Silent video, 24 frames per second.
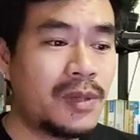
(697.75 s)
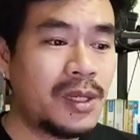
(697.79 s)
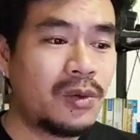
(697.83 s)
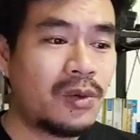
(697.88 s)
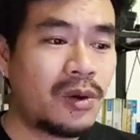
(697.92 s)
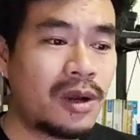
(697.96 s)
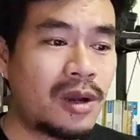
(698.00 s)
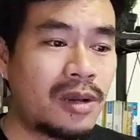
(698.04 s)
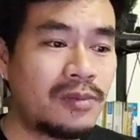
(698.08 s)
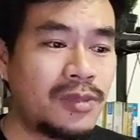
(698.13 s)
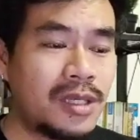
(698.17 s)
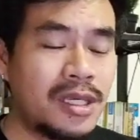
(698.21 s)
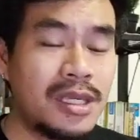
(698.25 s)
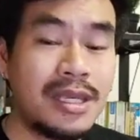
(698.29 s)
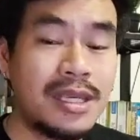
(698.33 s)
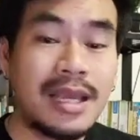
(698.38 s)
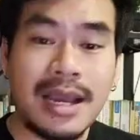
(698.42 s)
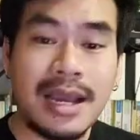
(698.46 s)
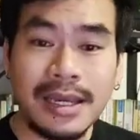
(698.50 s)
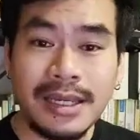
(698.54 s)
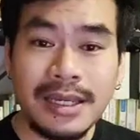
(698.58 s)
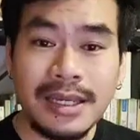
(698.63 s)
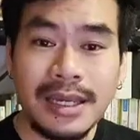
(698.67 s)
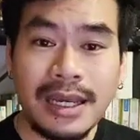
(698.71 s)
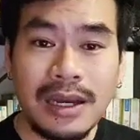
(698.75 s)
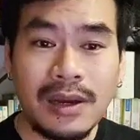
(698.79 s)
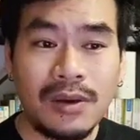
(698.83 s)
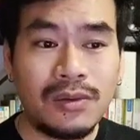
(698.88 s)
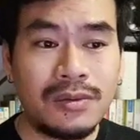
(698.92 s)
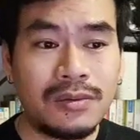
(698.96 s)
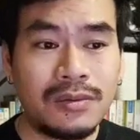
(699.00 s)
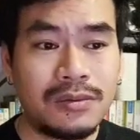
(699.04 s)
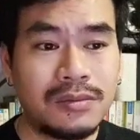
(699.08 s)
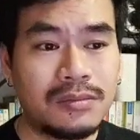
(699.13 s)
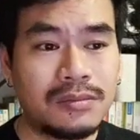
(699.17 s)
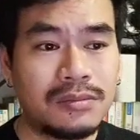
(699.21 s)
เป็นความที่อยากให้
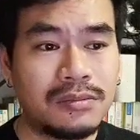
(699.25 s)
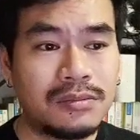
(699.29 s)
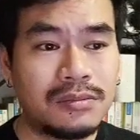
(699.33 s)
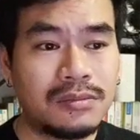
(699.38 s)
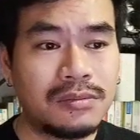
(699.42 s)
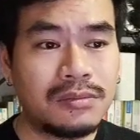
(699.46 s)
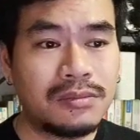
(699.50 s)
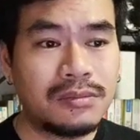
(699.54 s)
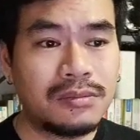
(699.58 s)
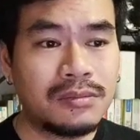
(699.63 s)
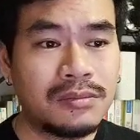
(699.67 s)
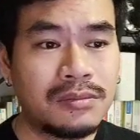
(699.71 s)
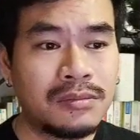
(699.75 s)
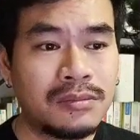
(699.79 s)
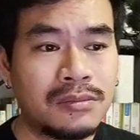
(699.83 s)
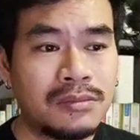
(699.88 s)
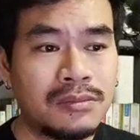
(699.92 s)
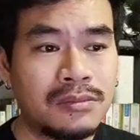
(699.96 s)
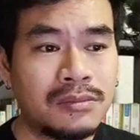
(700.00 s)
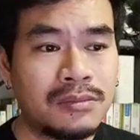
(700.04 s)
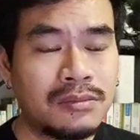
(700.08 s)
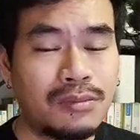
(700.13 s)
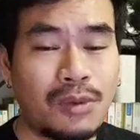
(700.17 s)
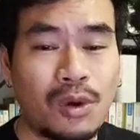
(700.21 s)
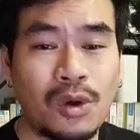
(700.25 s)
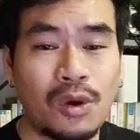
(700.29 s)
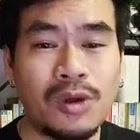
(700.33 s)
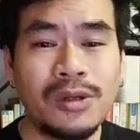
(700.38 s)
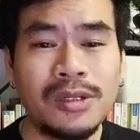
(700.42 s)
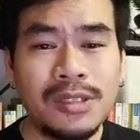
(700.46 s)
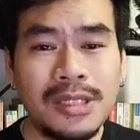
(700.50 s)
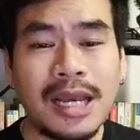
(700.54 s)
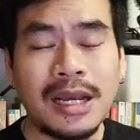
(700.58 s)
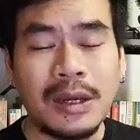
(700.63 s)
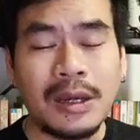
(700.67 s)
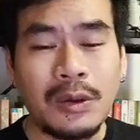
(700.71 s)
เขา
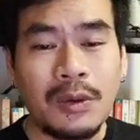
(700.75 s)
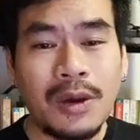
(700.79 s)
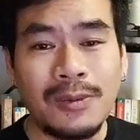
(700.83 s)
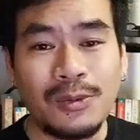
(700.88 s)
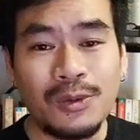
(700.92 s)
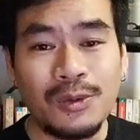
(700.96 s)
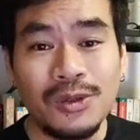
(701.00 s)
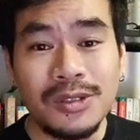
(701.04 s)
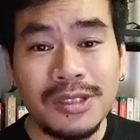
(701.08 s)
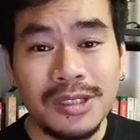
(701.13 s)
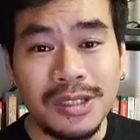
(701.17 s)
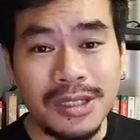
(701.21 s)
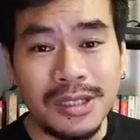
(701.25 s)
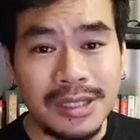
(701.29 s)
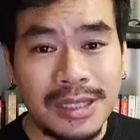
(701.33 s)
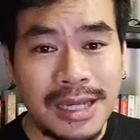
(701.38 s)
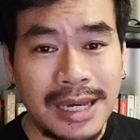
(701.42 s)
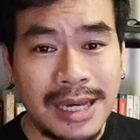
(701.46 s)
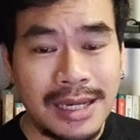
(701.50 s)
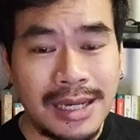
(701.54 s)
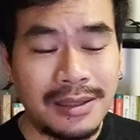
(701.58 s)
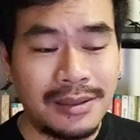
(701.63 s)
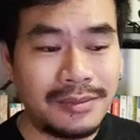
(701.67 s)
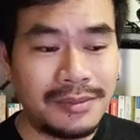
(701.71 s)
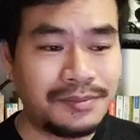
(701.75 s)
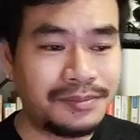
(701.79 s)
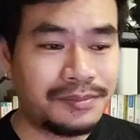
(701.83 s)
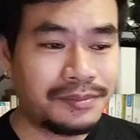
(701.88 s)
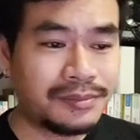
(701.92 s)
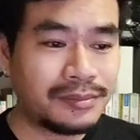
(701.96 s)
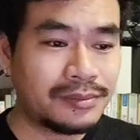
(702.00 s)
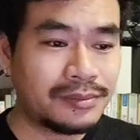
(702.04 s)
พ้นจากความรู้สึกนั้น